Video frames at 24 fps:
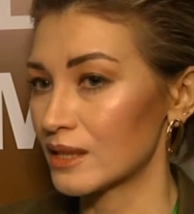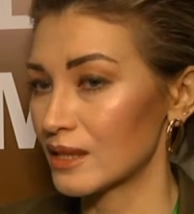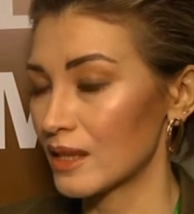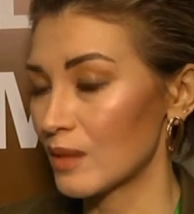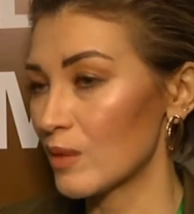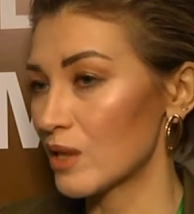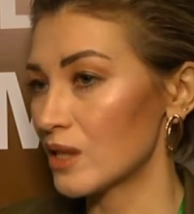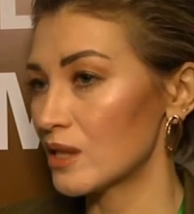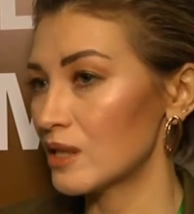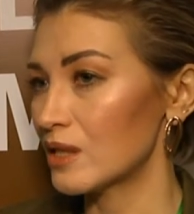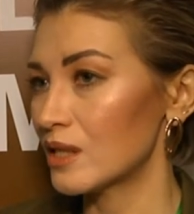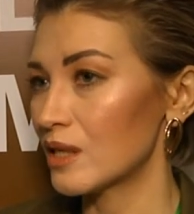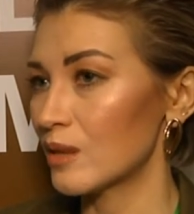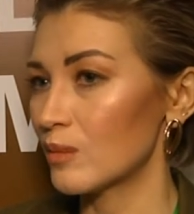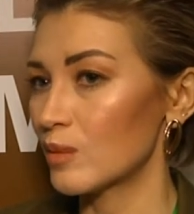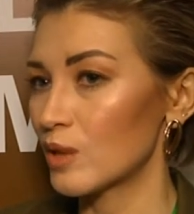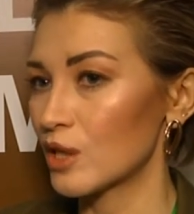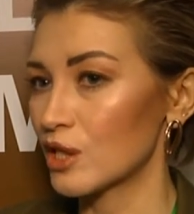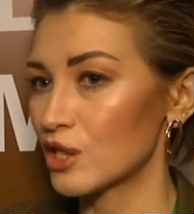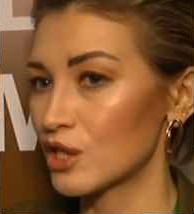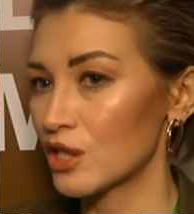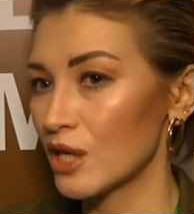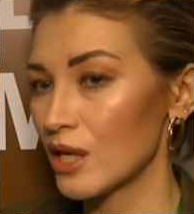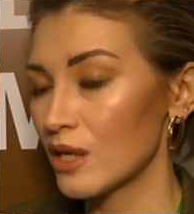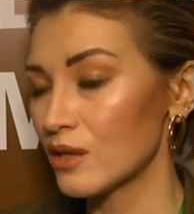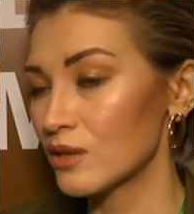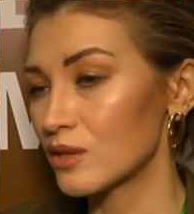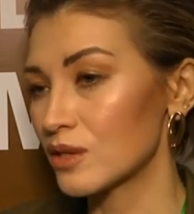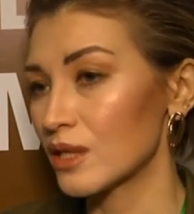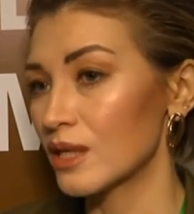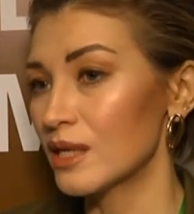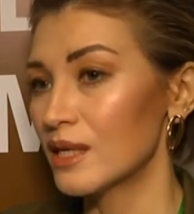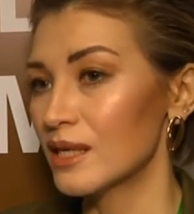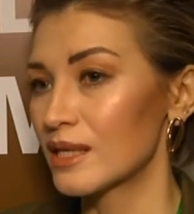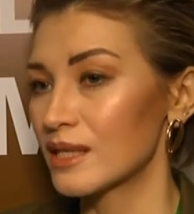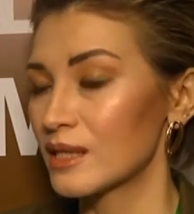К нам они не
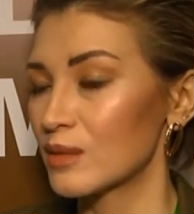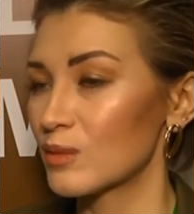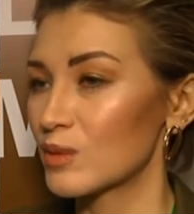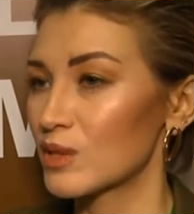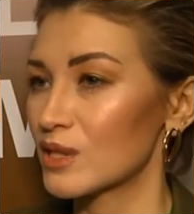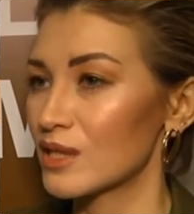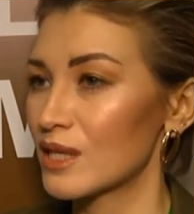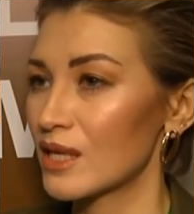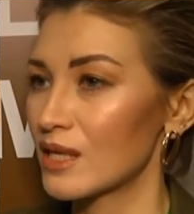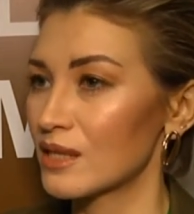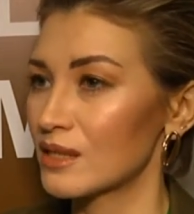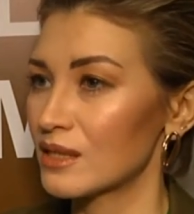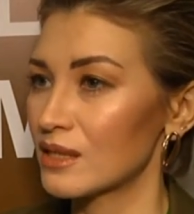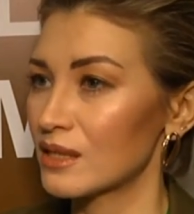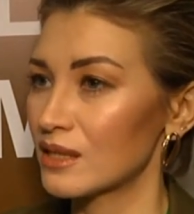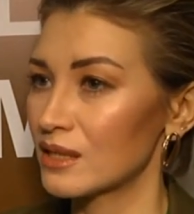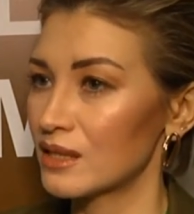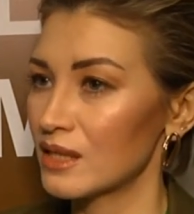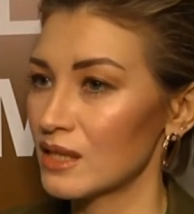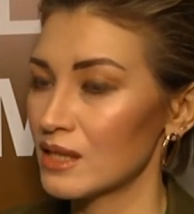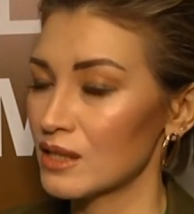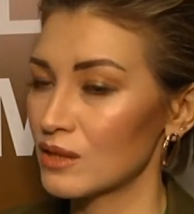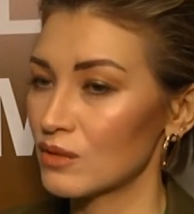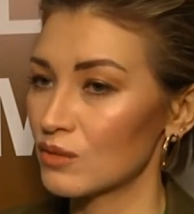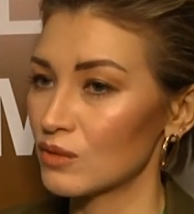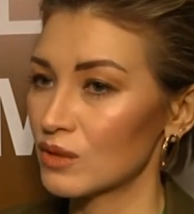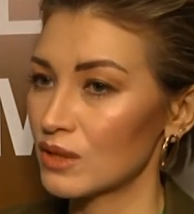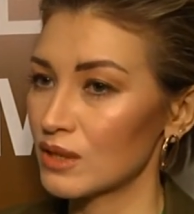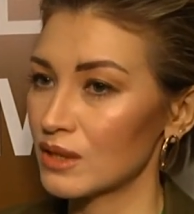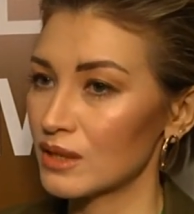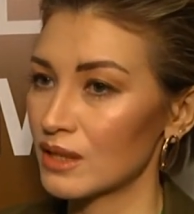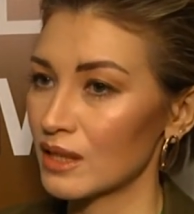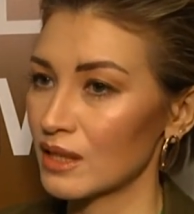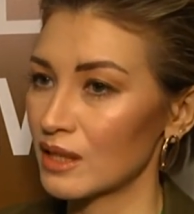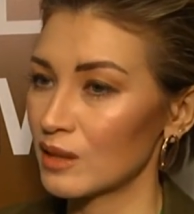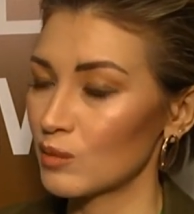обращаются, самостоятельно действуют
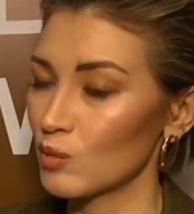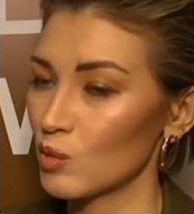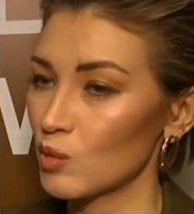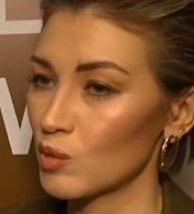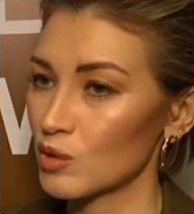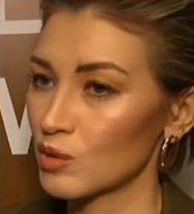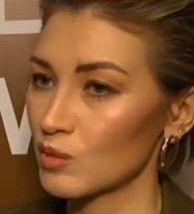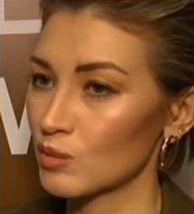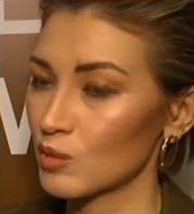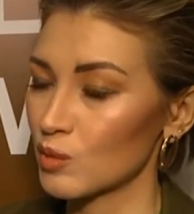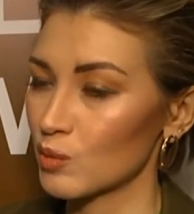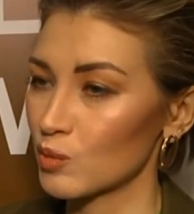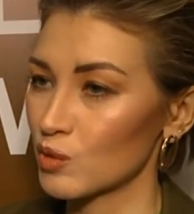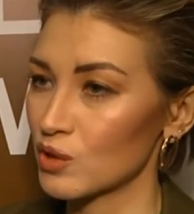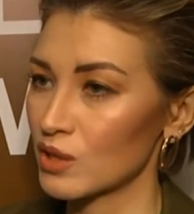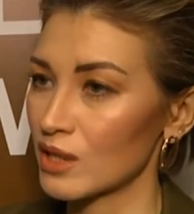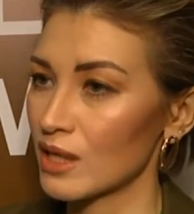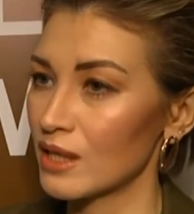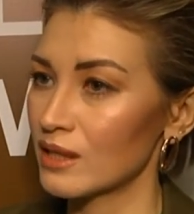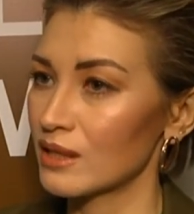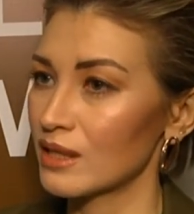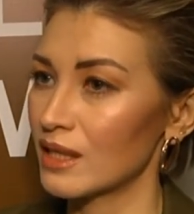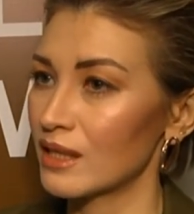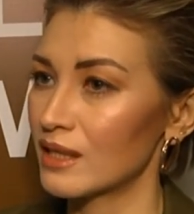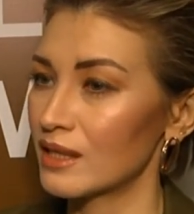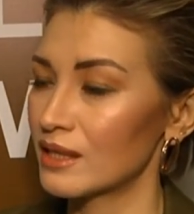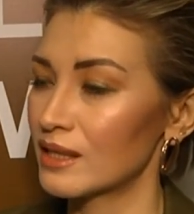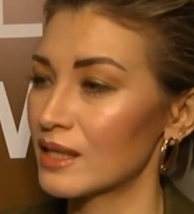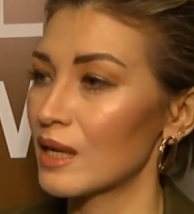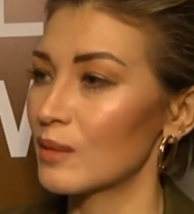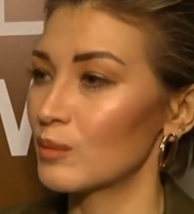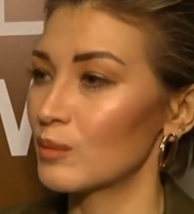и таким образом допускают какие-то